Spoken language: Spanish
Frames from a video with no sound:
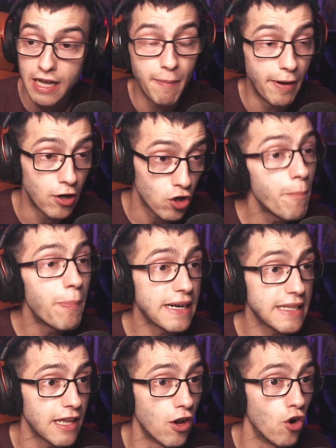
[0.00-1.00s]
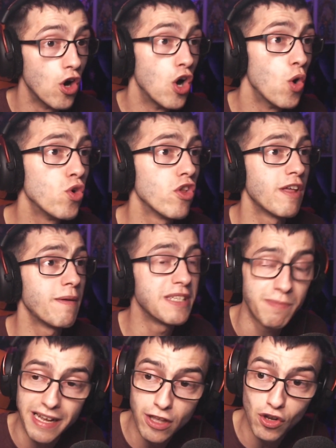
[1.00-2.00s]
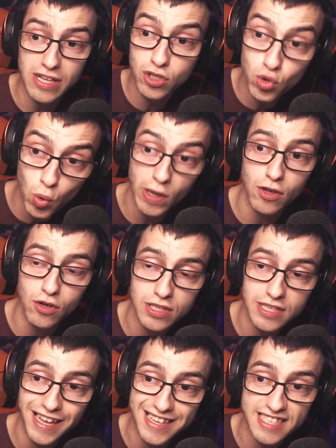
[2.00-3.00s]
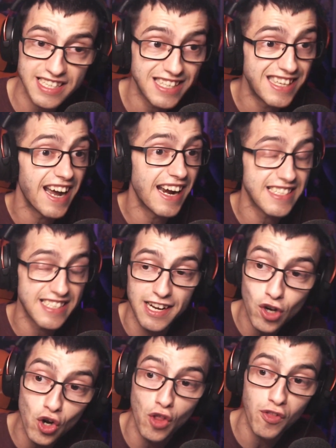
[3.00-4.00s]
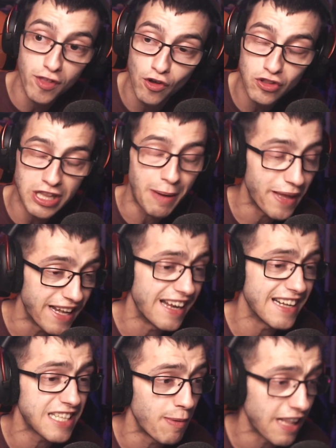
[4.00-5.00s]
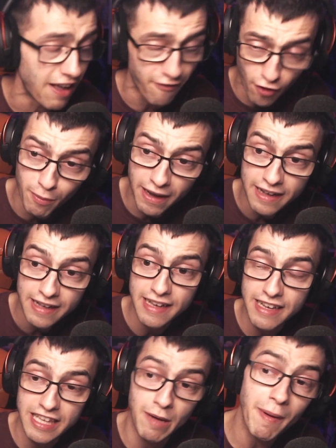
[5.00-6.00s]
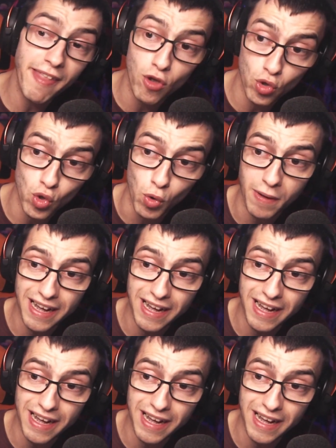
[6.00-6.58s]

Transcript: pero compártelo, uno de mis mayores sueños es llegar a ser conocido también en esta plataforma llamada a YouTube.